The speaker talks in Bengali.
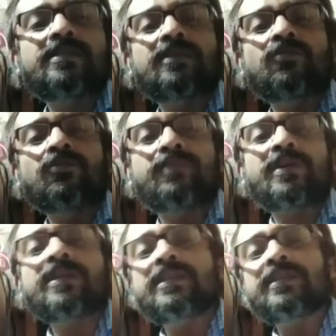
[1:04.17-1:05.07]
যে কোন
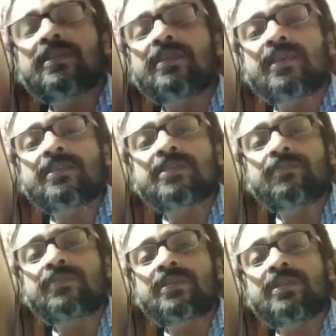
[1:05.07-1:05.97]
পাখির কী এজে
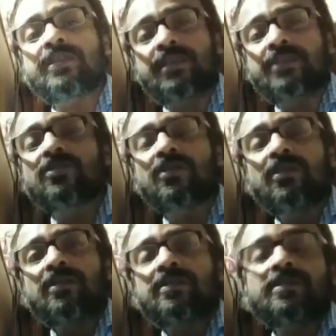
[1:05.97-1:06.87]
ব্রিডিং এজ
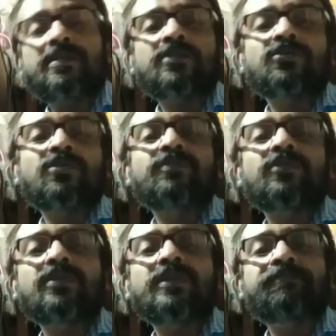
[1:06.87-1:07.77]
সেটা
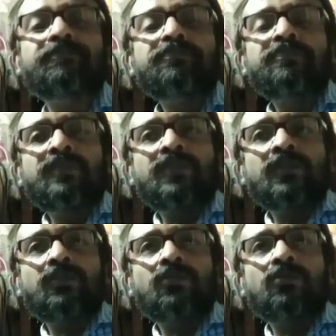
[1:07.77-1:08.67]
সম্পর্কে
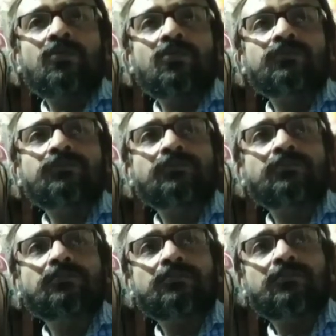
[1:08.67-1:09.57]
তো
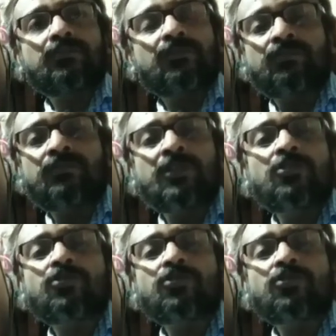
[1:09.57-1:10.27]
ভিডিও